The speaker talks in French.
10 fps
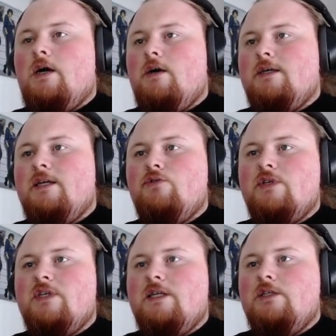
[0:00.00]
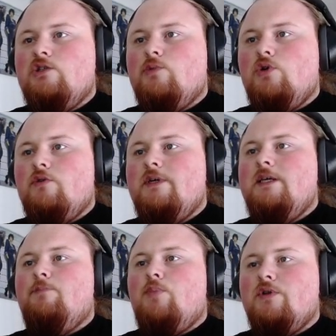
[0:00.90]
quelques quêtes d'alignement
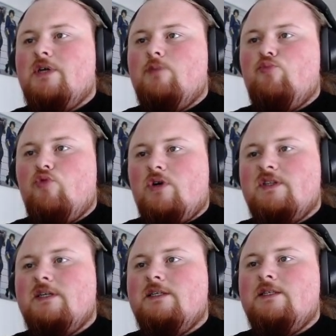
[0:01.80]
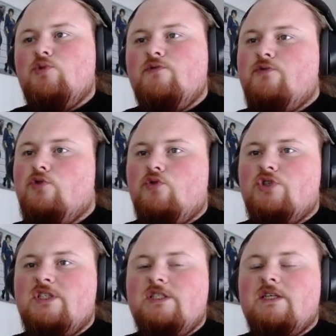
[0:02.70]
et Pandala pour atteindre l'étape du
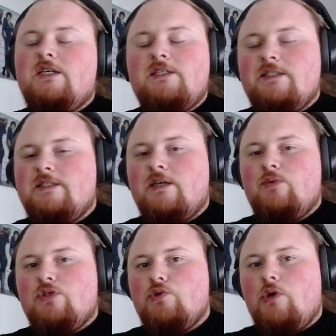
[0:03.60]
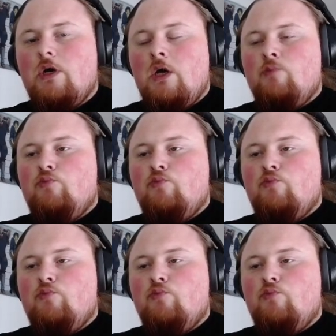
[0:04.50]
Funoroshi qui sera nécessaire bien sûr